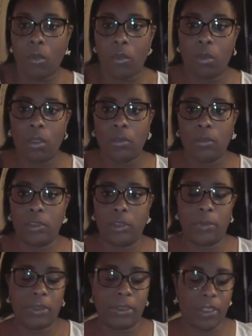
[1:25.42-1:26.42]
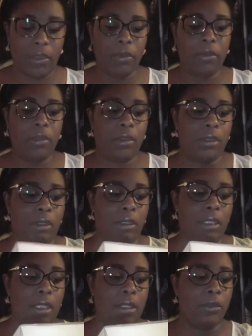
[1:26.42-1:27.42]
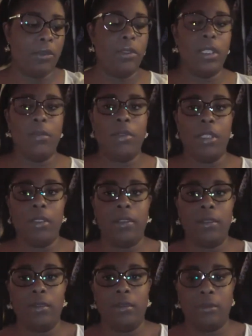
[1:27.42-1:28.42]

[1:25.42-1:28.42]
Oh, je hein. je sais pas ce qu'ils ont, ce qu'elle aujourd'hui, la boîte.